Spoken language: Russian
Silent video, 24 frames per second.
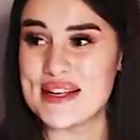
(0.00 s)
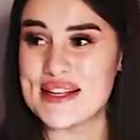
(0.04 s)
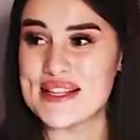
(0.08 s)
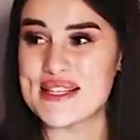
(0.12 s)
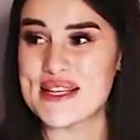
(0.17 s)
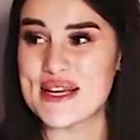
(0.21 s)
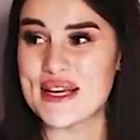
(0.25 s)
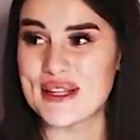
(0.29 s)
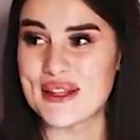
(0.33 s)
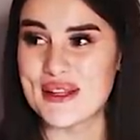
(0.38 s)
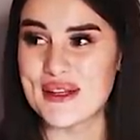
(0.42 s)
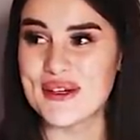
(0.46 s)
по
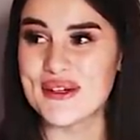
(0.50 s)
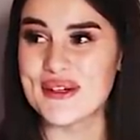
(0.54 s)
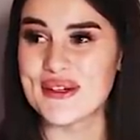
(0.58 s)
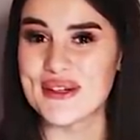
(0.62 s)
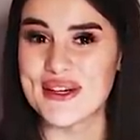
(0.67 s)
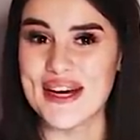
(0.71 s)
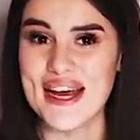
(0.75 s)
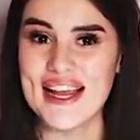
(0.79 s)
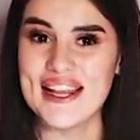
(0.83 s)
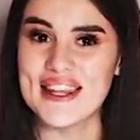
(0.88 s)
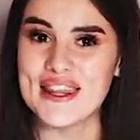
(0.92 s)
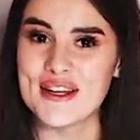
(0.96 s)
диалогу
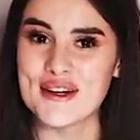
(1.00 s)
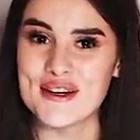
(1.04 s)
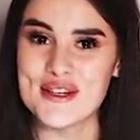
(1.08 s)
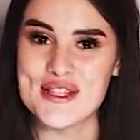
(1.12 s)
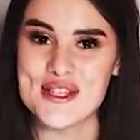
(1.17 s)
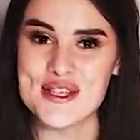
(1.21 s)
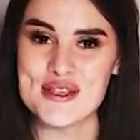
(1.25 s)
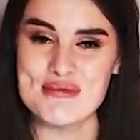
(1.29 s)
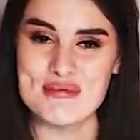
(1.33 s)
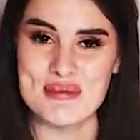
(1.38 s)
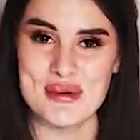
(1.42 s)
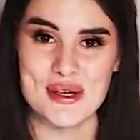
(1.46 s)
реально
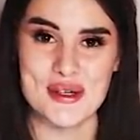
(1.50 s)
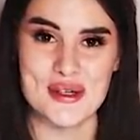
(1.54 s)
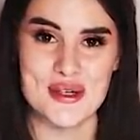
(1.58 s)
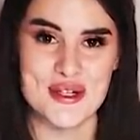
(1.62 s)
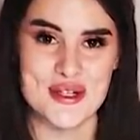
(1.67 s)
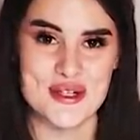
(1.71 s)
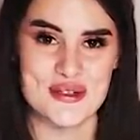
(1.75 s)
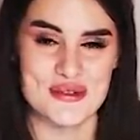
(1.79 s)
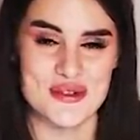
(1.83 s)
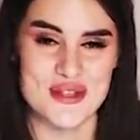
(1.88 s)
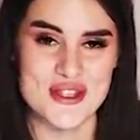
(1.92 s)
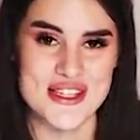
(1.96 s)
очень
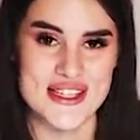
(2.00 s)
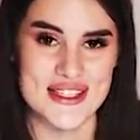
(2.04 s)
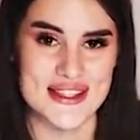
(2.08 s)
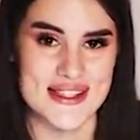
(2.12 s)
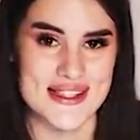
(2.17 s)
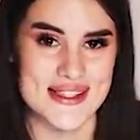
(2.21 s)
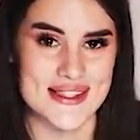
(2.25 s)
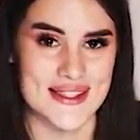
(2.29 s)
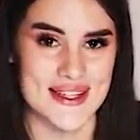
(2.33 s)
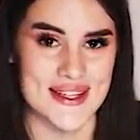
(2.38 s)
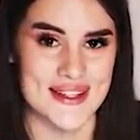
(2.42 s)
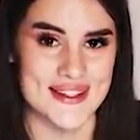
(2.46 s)
похож вот с этой
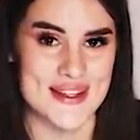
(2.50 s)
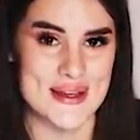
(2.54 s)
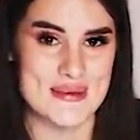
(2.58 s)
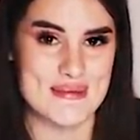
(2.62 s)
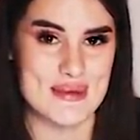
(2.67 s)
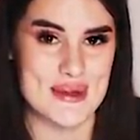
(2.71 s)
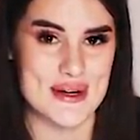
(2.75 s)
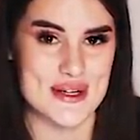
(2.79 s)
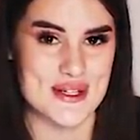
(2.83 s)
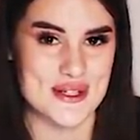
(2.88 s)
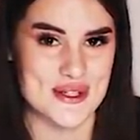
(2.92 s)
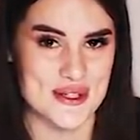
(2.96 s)
странной
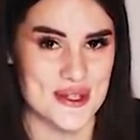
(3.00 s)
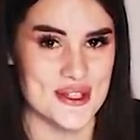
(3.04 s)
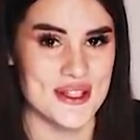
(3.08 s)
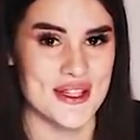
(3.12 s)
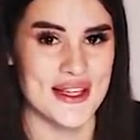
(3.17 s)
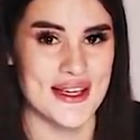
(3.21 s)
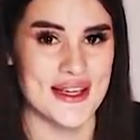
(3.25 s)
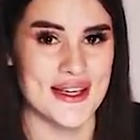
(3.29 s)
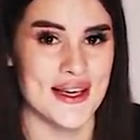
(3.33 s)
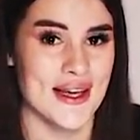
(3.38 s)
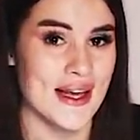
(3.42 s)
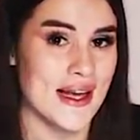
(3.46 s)

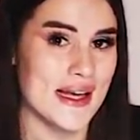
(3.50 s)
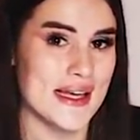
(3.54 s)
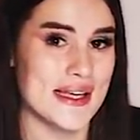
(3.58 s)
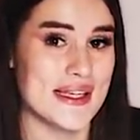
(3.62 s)
персоной.